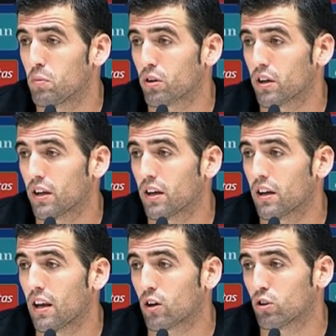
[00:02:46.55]

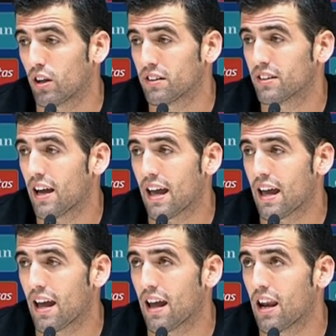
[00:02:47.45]
Porque la
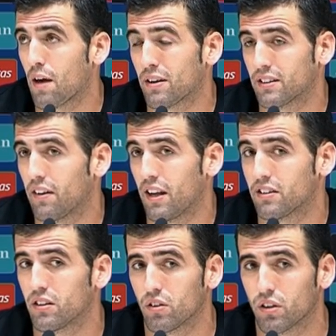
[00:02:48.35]
constancia es la base del
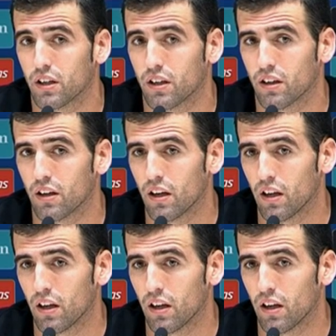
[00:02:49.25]
éxito y,